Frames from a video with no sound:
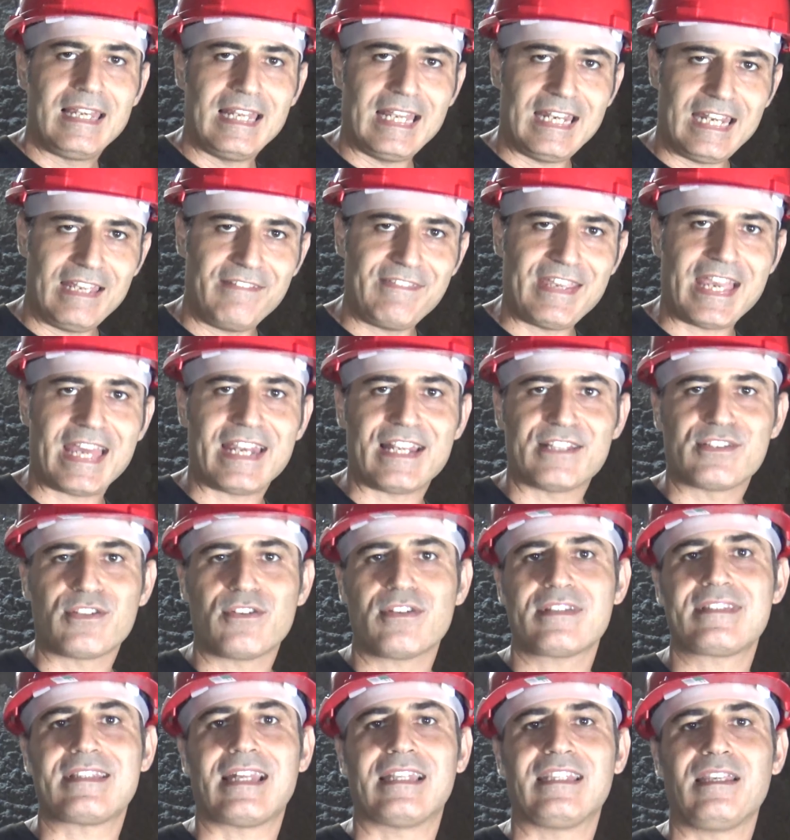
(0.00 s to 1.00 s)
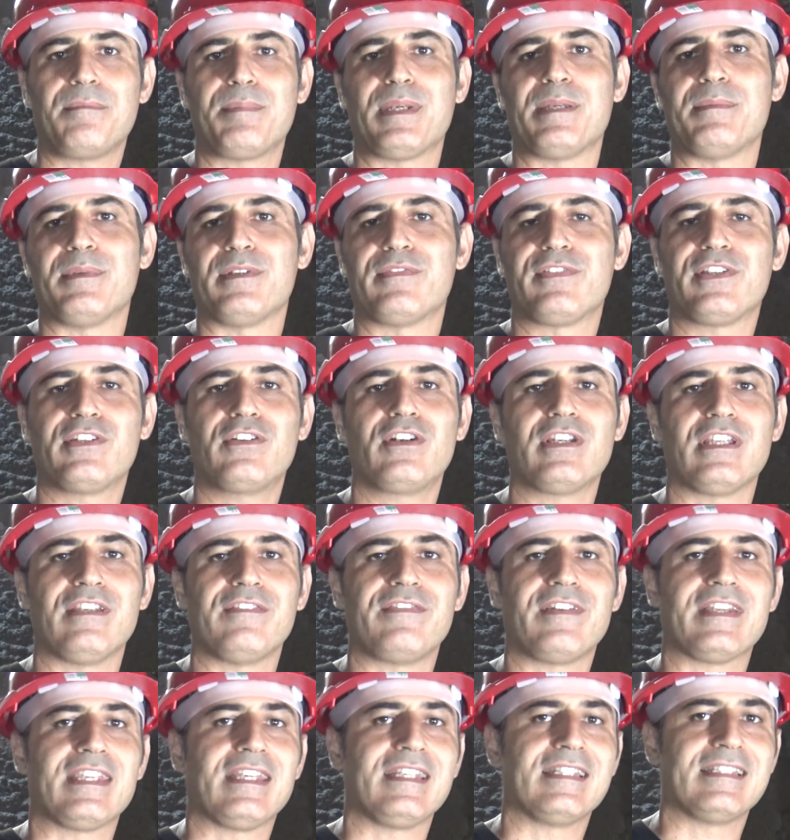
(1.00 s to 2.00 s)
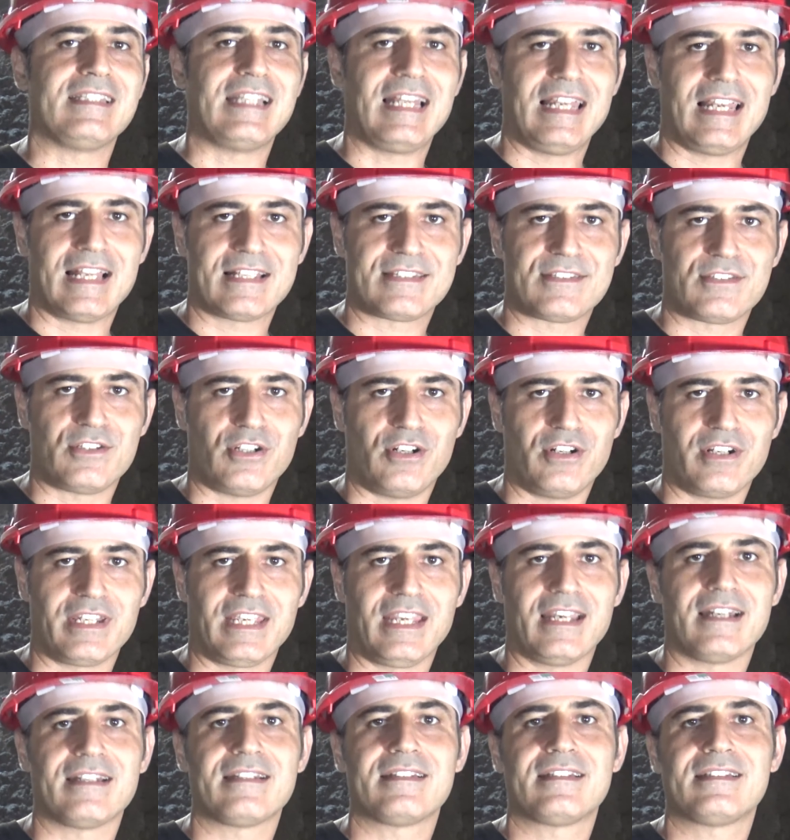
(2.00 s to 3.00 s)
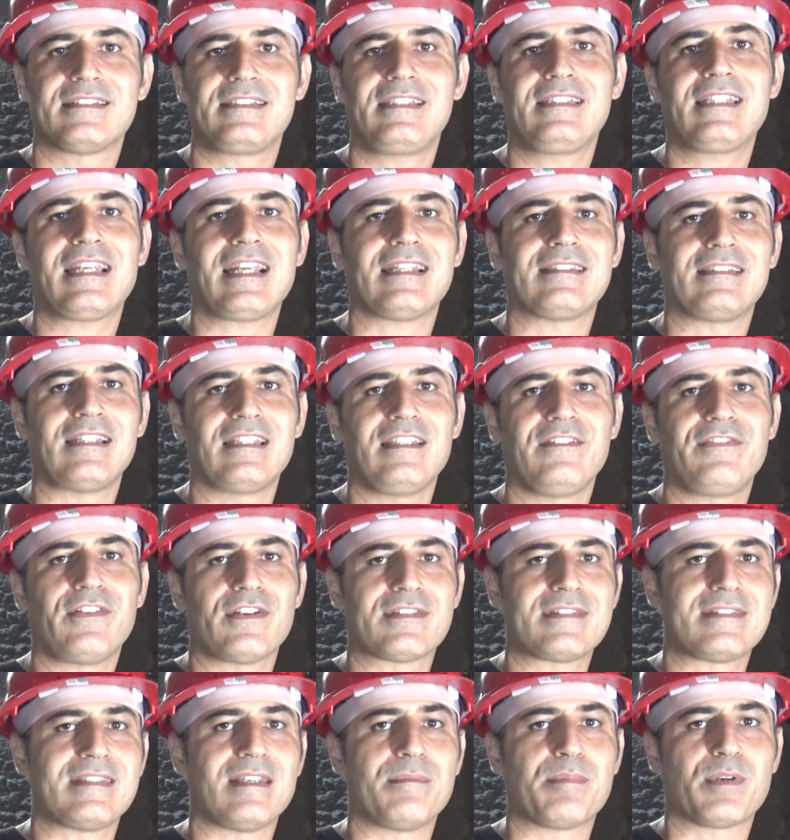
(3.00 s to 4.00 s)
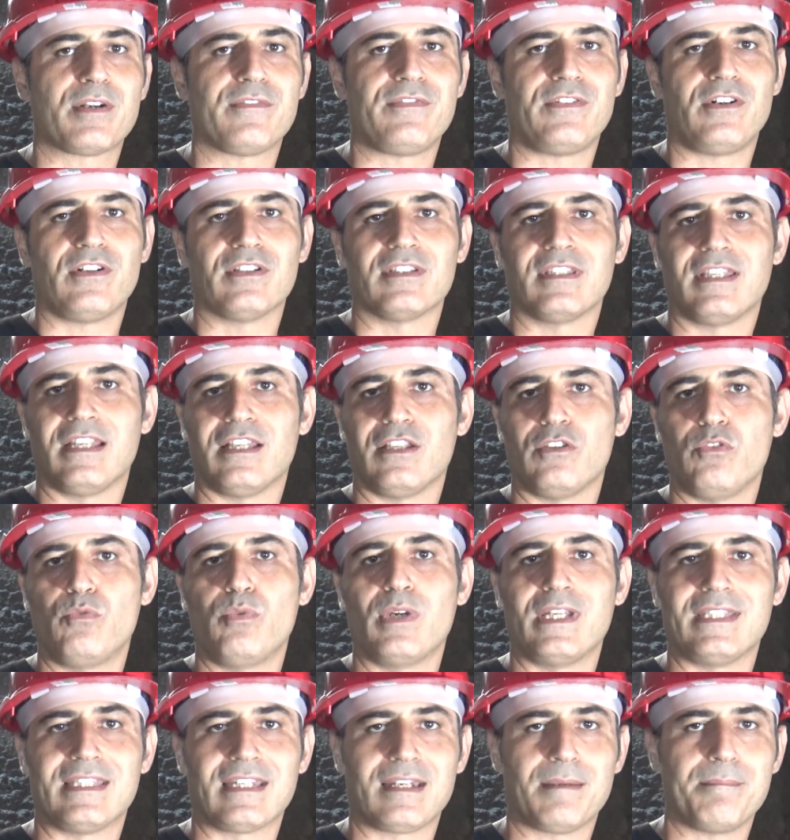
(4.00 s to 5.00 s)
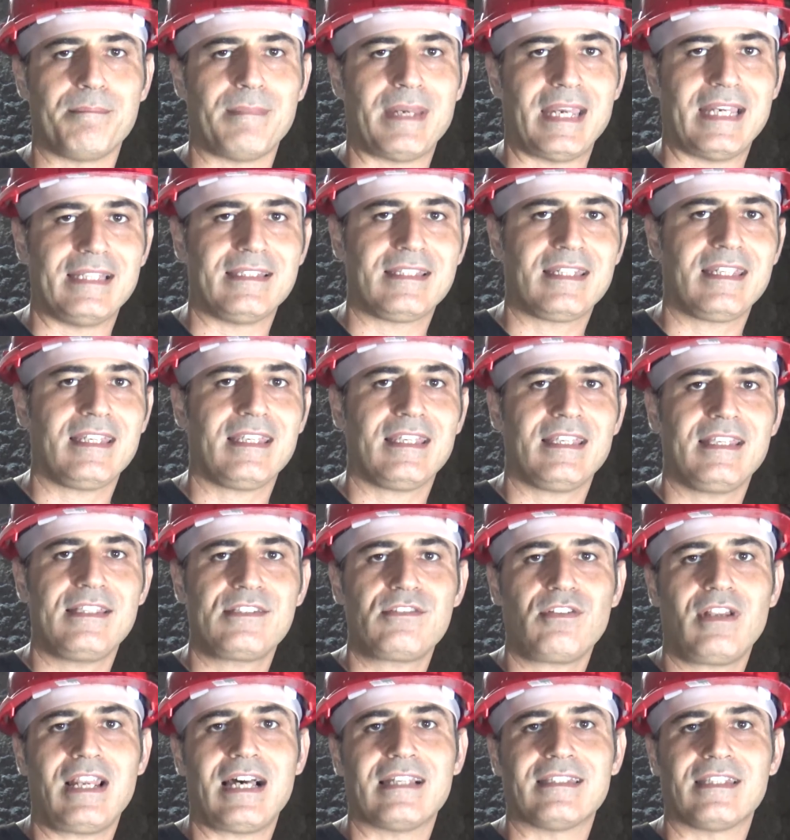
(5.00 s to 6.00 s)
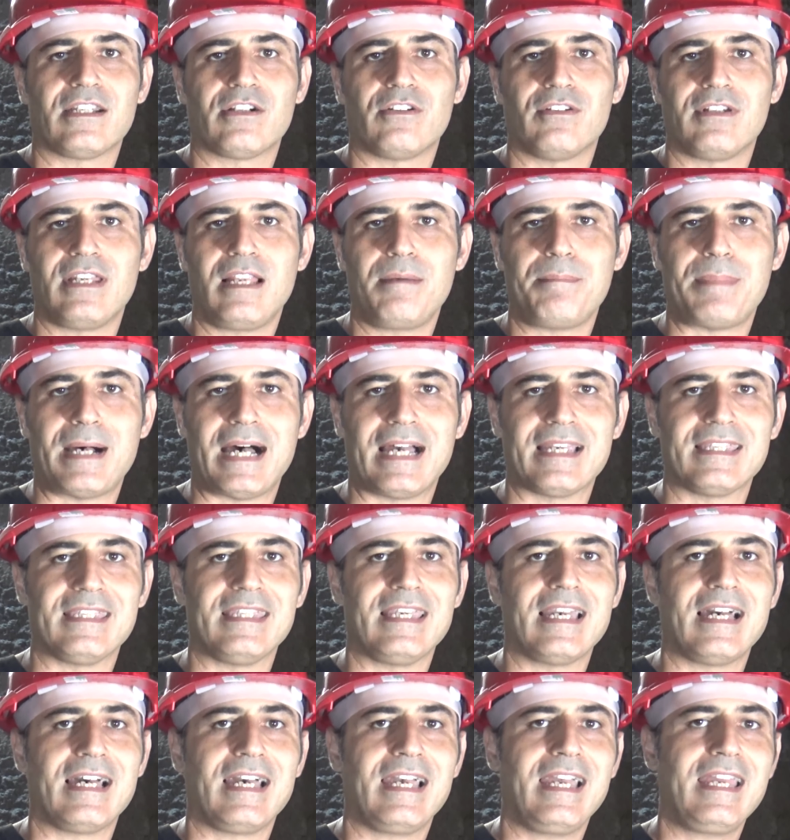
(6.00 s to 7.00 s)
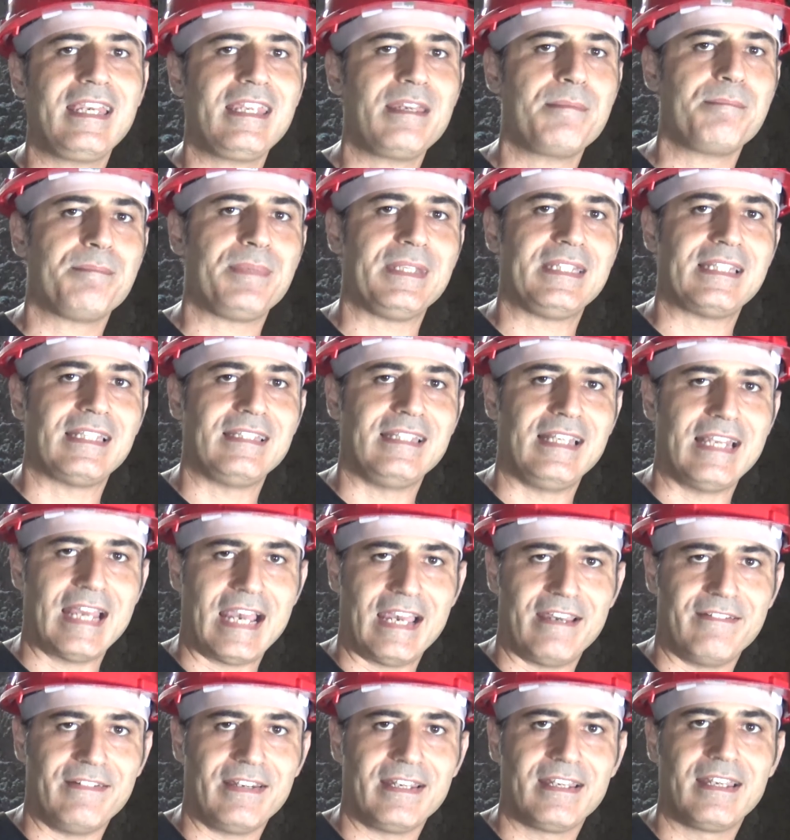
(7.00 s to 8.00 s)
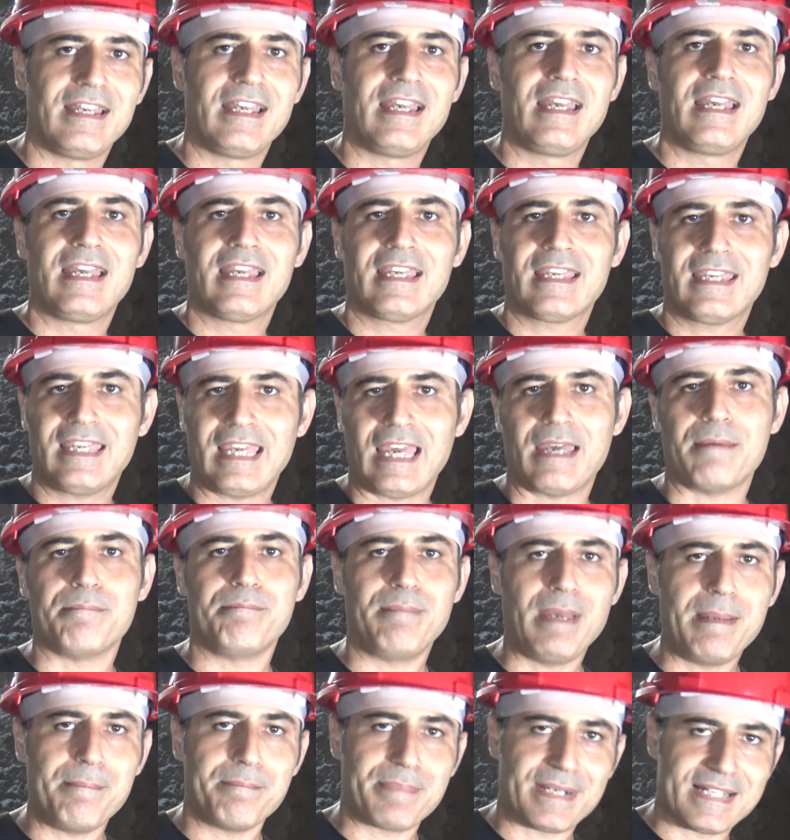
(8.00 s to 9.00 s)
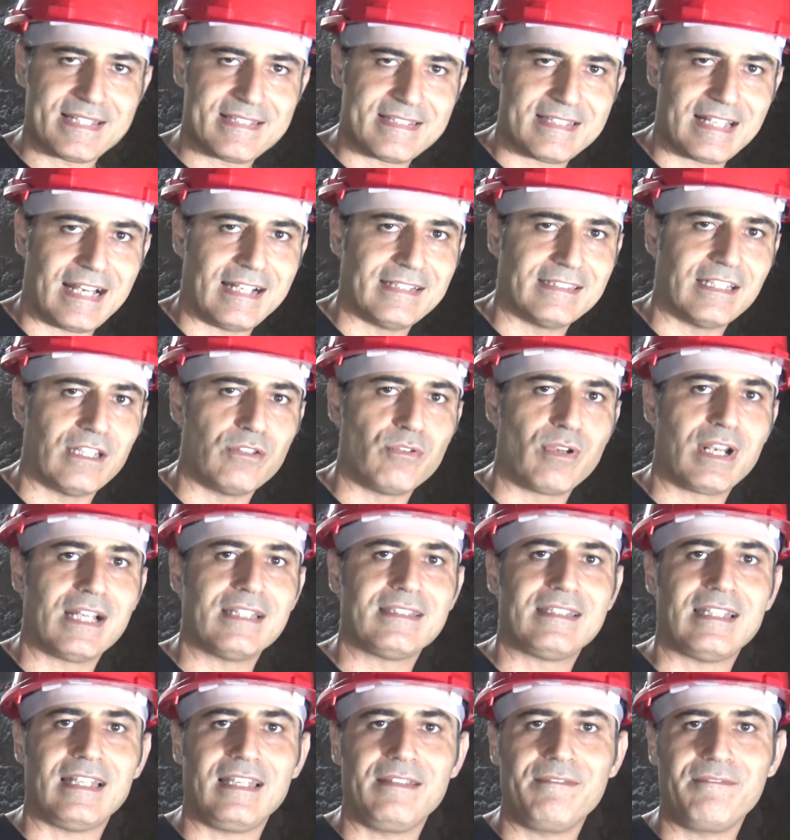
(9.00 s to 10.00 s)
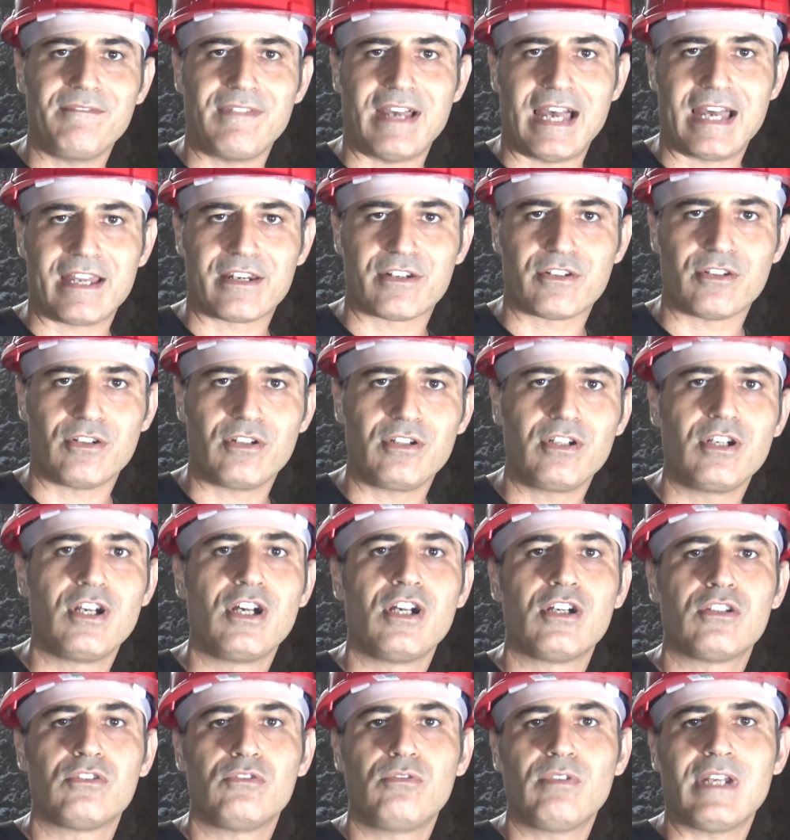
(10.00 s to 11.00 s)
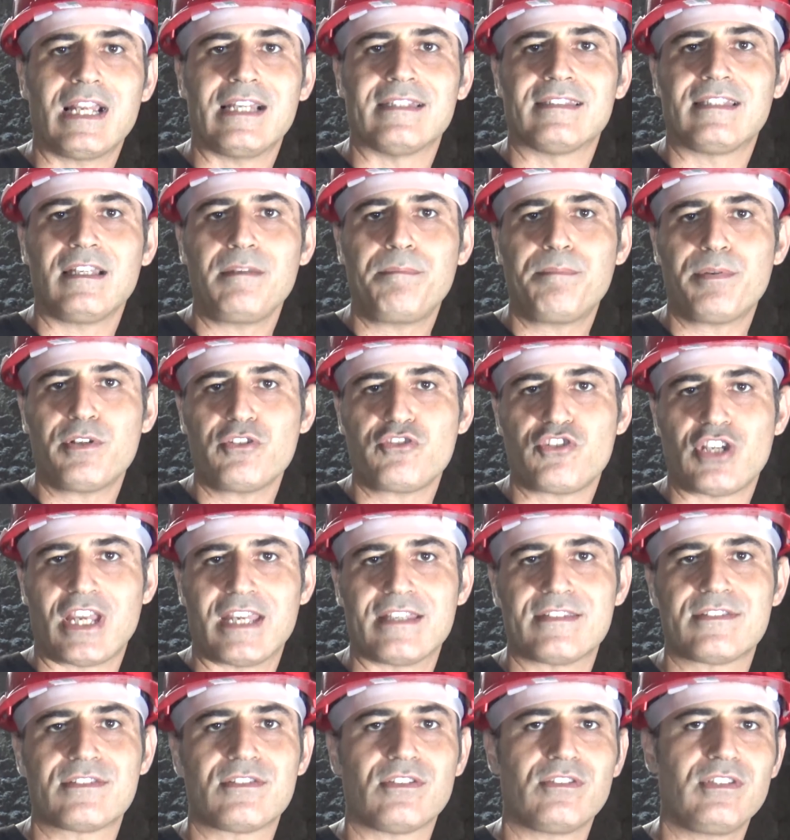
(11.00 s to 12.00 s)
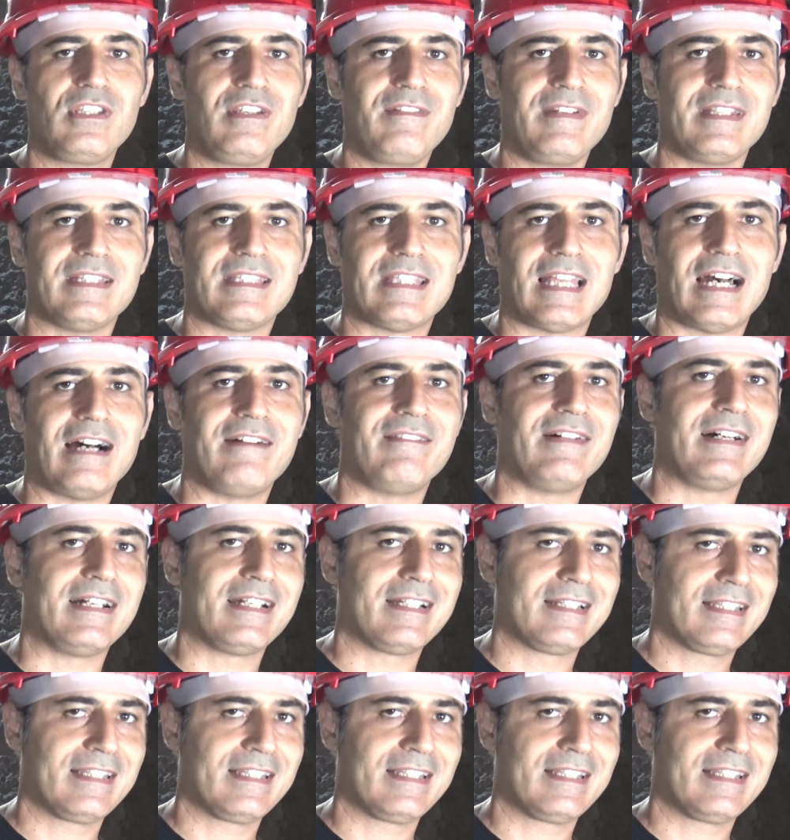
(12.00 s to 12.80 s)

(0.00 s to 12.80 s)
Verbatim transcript: Le neviere sono stati i primi frigoriferi della storia. Si tratta di fosse profonde, 2-3 metri, isolate con la paglia e riempite di neve, che, ben pressata durante l'inverno, durante il processo diventava